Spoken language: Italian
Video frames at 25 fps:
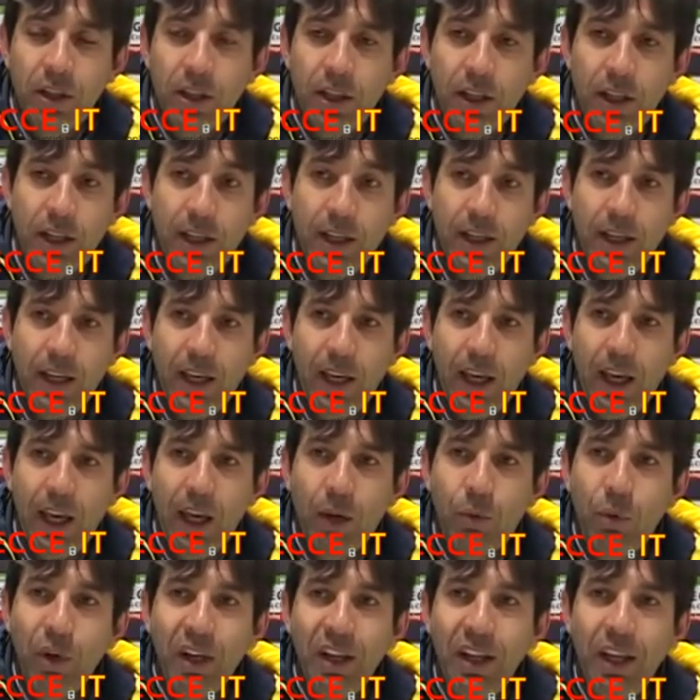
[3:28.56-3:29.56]
e
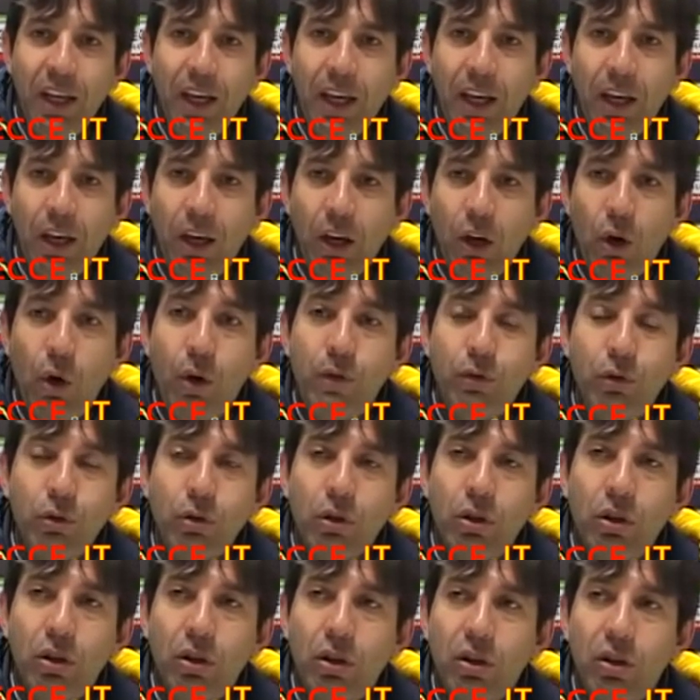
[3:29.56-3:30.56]
quindi ho
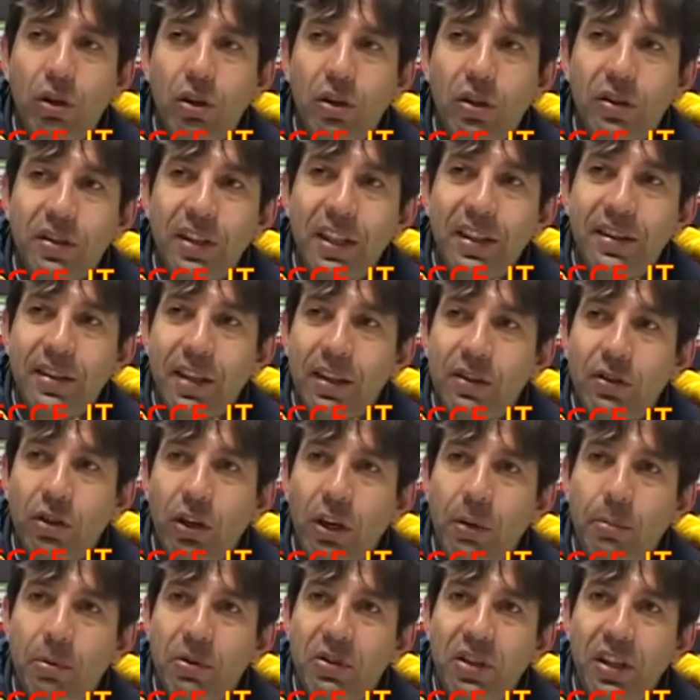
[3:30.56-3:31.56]
avuto
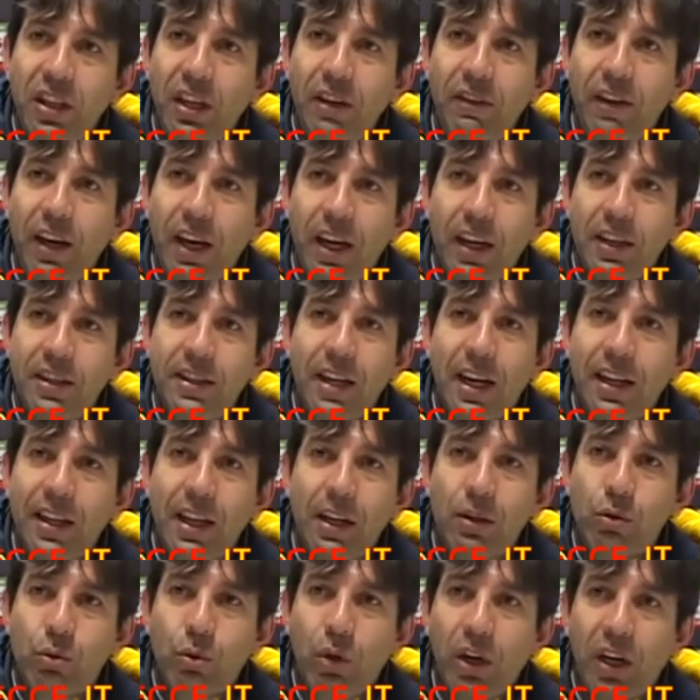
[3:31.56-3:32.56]
sensazioni positive già
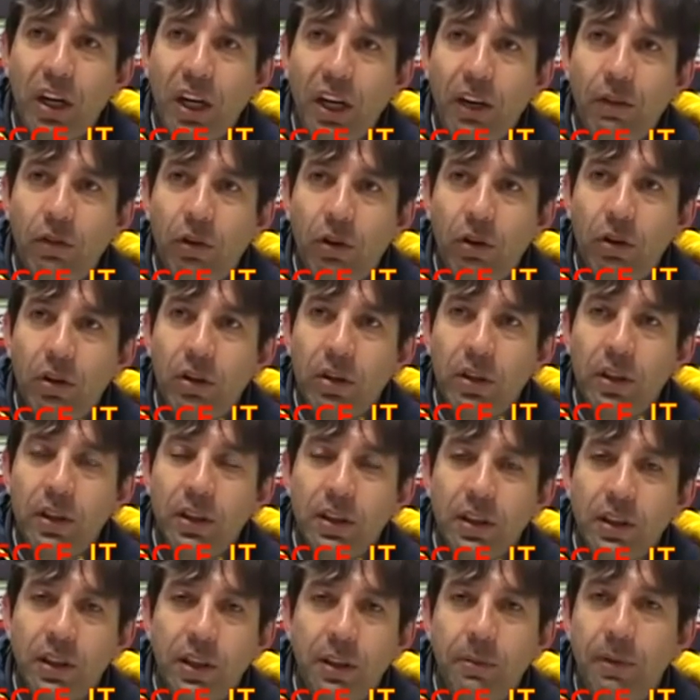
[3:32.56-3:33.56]
dal suo arrivo,
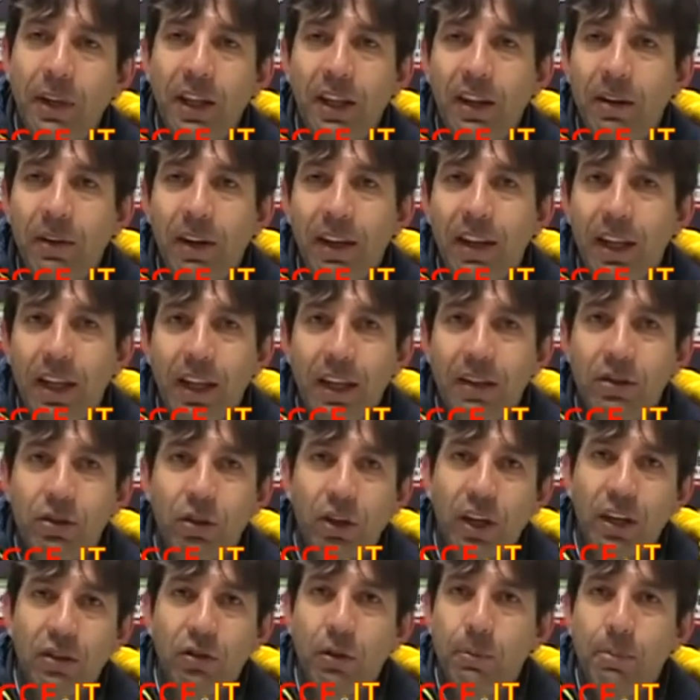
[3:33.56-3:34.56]
eh, indipendentemente adesso
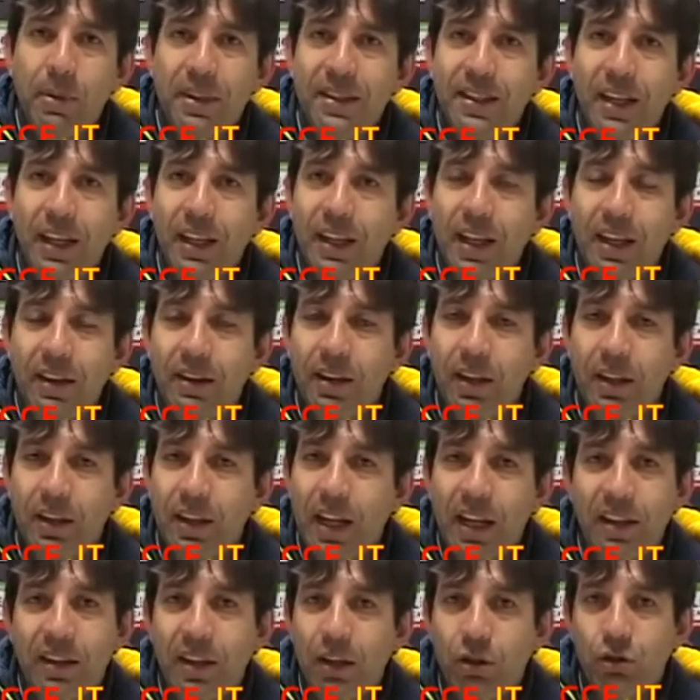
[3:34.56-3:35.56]
che sono passate tante,
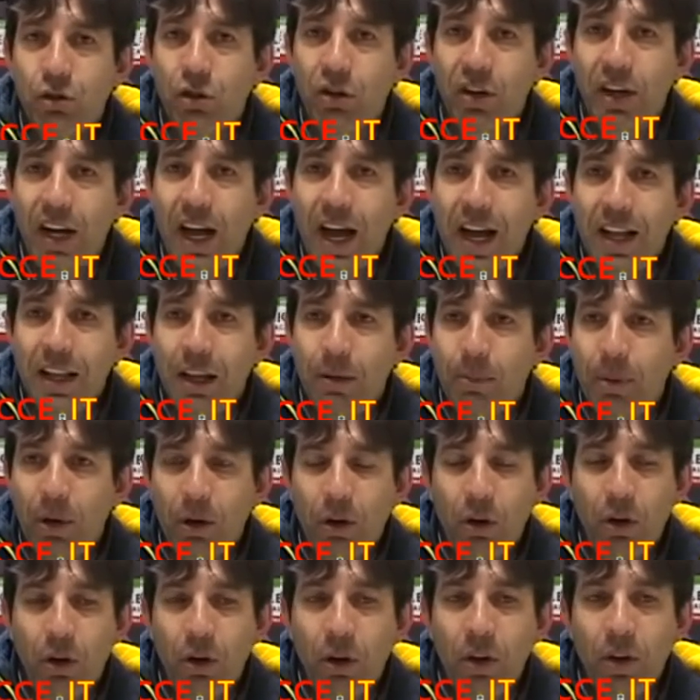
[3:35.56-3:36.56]
tante giornate,
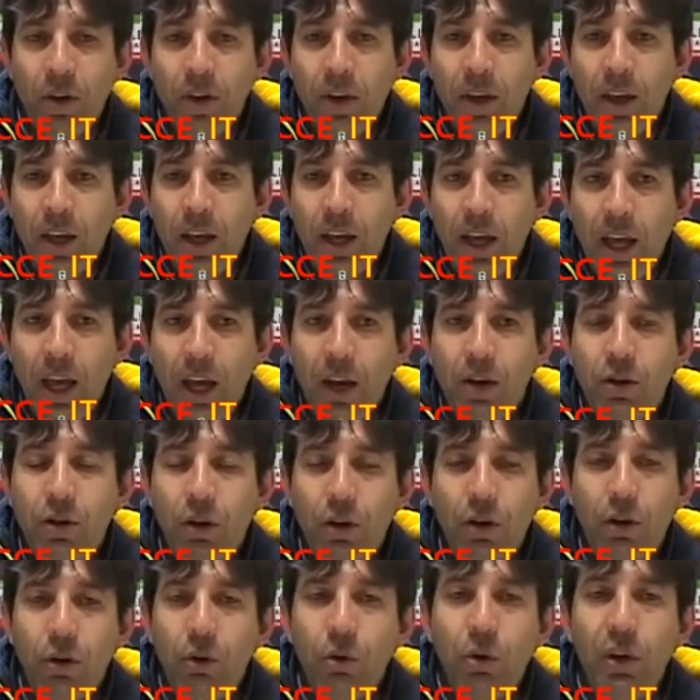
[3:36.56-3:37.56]
però
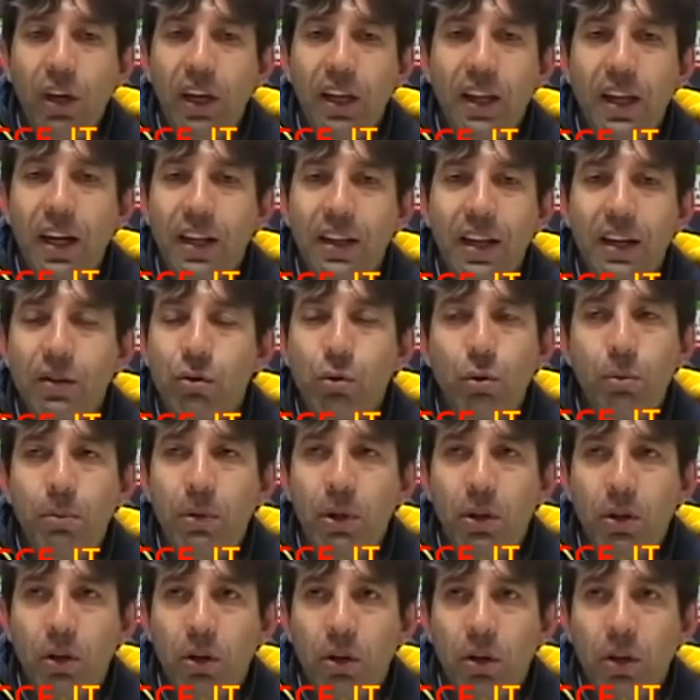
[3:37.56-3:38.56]
ecco, lui da, da
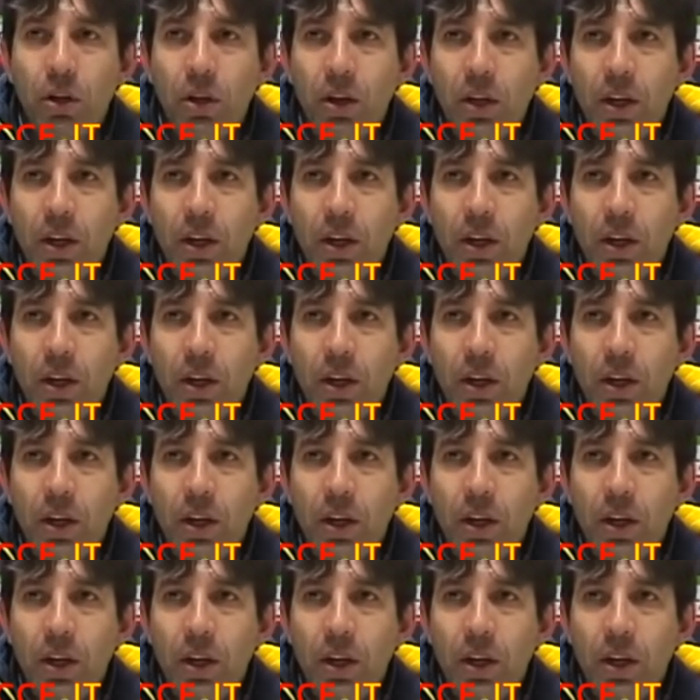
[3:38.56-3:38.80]
subito